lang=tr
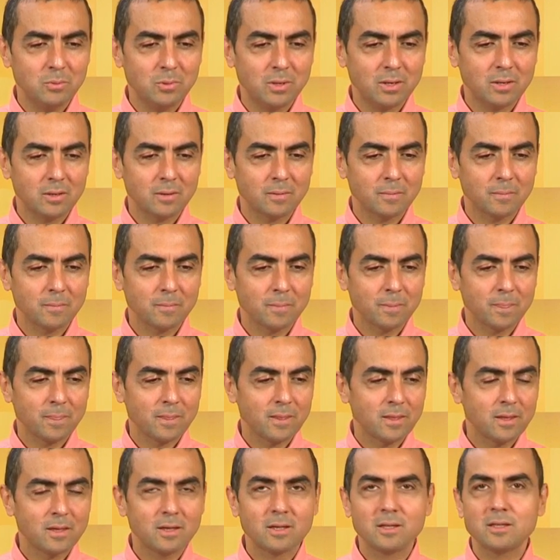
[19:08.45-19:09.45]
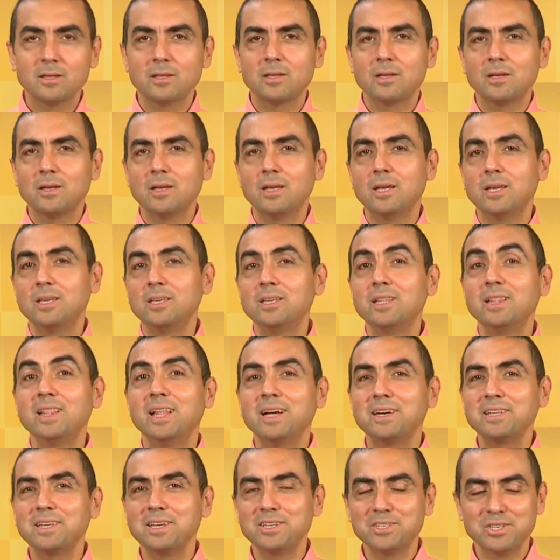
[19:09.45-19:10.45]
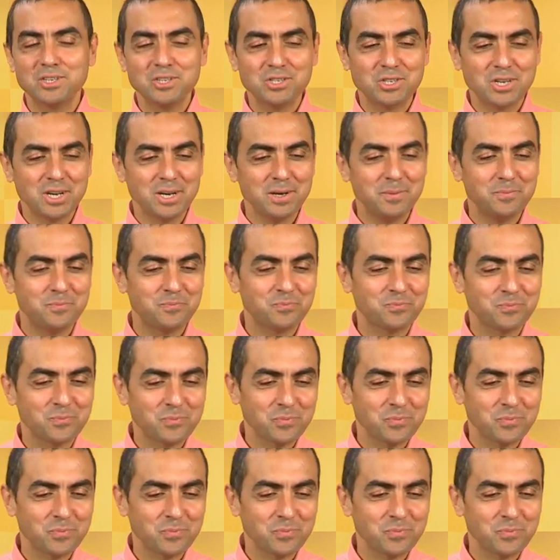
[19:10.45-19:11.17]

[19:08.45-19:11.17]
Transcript: mi? e, yıllar geçince